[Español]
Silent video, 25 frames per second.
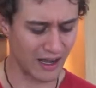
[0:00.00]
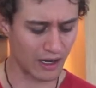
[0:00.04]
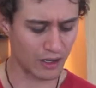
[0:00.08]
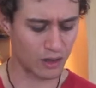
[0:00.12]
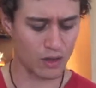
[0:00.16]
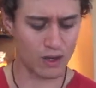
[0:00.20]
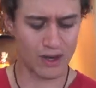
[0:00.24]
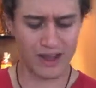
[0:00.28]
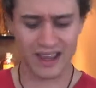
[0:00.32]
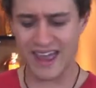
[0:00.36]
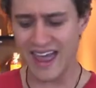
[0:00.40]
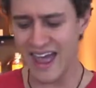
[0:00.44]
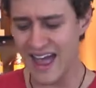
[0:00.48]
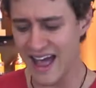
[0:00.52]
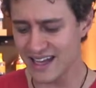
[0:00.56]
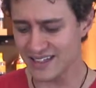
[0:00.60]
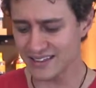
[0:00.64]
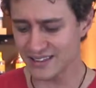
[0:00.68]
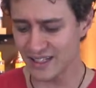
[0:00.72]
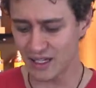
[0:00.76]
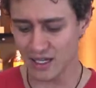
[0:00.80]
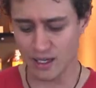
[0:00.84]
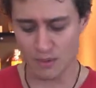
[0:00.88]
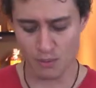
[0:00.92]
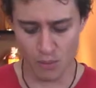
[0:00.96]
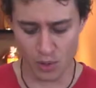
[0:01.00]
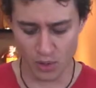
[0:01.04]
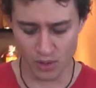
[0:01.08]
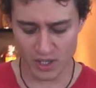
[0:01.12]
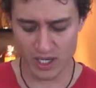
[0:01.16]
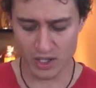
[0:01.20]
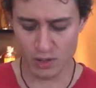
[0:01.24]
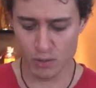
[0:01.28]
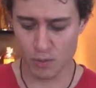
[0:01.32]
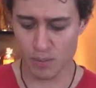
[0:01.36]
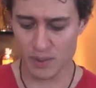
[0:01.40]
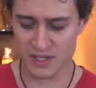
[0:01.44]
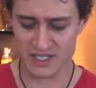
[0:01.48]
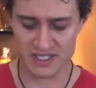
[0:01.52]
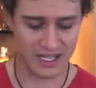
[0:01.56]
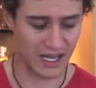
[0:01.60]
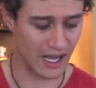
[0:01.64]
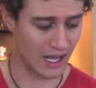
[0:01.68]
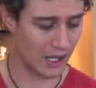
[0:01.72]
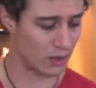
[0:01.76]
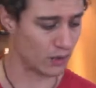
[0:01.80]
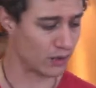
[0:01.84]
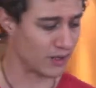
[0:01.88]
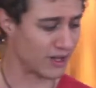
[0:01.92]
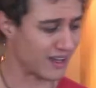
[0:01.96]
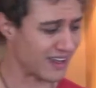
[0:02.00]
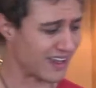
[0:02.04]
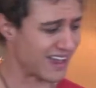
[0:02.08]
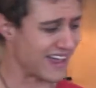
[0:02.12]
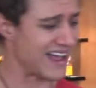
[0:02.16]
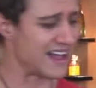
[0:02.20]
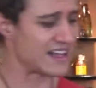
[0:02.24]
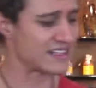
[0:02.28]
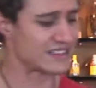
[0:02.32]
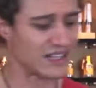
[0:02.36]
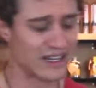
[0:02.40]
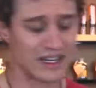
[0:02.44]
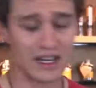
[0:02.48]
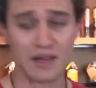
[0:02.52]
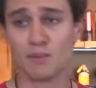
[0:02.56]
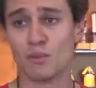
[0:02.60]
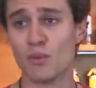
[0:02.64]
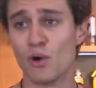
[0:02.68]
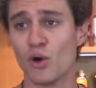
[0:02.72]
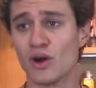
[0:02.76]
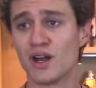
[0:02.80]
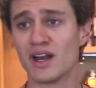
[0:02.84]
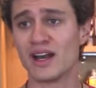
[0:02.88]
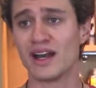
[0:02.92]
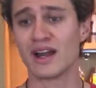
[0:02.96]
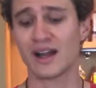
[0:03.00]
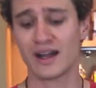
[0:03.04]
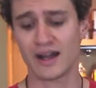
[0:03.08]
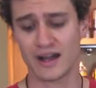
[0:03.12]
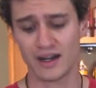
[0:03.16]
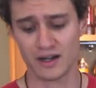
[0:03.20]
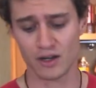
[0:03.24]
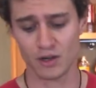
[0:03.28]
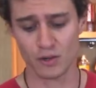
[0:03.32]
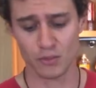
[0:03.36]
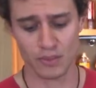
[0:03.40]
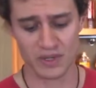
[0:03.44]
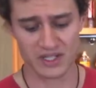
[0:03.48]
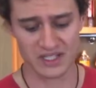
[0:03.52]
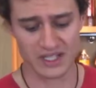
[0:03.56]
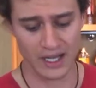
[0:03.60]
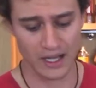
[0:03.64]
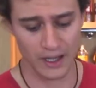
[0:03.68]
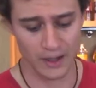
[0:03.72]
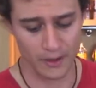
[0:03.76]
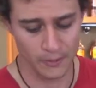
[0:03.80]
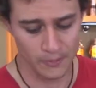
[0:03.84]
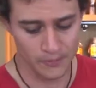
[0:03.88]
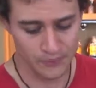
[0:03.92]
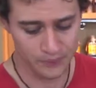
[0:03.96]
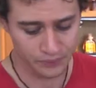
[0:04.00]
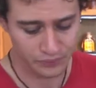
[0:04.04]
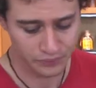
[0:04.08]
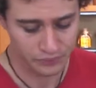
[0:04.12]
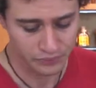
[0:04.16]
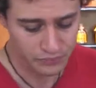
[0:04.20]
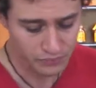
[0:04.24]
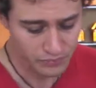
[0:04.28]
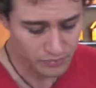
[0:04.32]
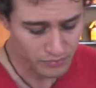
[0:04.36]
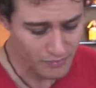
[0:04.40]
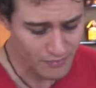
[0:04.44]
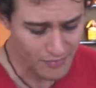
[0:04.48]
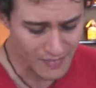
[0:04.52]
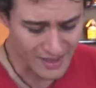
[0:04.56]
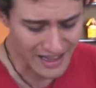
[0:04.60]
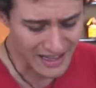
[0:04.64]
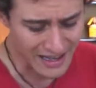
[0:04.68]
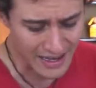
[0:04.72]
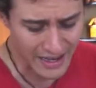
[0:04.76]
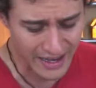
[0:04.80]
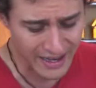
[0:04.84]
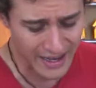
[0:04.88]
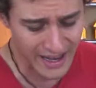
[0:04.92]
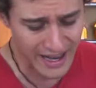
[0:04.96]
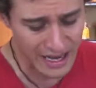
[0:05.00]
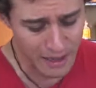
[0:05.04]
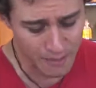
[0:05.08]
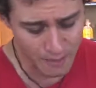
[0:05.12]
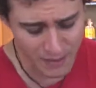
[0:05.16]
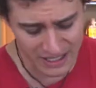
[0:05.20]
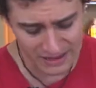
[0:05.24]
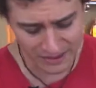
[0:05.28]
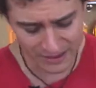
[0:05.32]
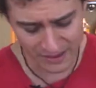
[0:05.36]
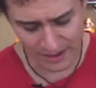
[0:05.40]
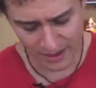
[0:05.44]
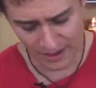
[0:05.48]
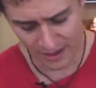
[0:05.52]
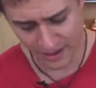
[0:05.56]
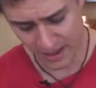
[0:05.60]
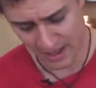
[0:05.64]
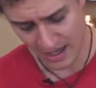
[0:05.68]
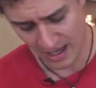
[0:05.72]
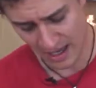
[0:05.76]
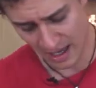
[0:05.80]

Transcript: a qué hace el limón en un pescado, qué hace el limón en la carne de un pescado. Realmente